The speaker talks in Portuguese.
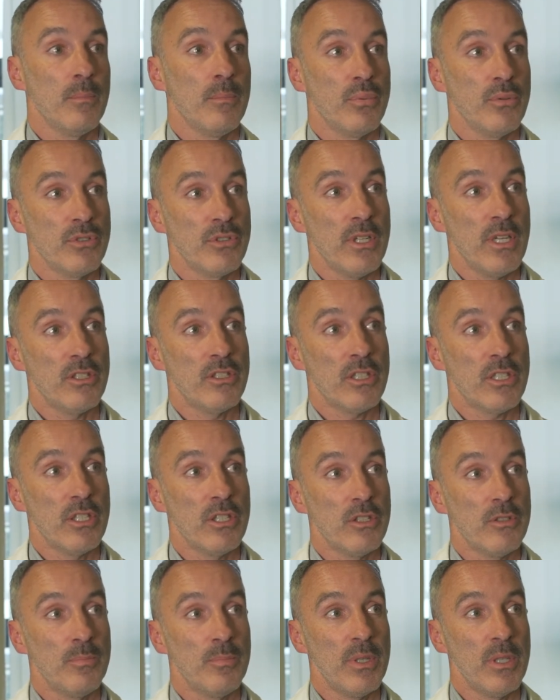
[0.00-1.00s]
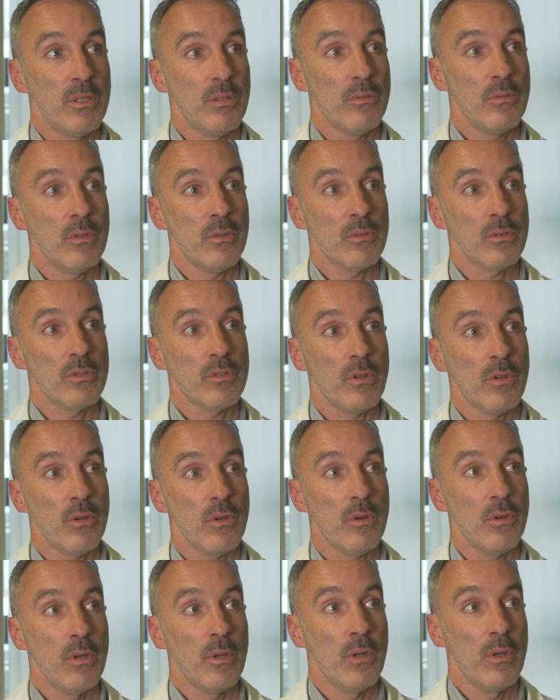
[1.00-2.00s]
Projetos que inspiram não
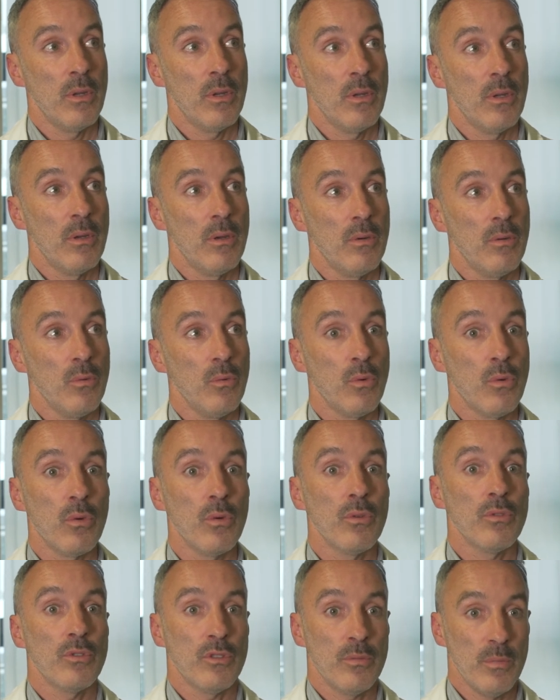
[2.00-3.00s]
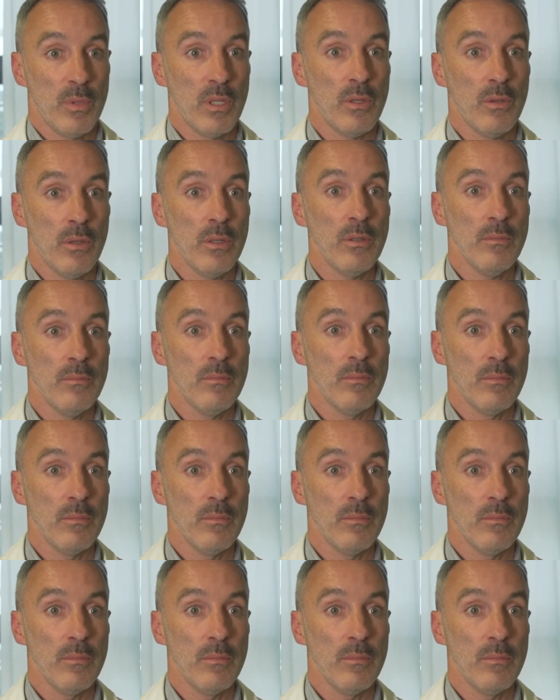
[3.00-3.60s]
só o consumidor,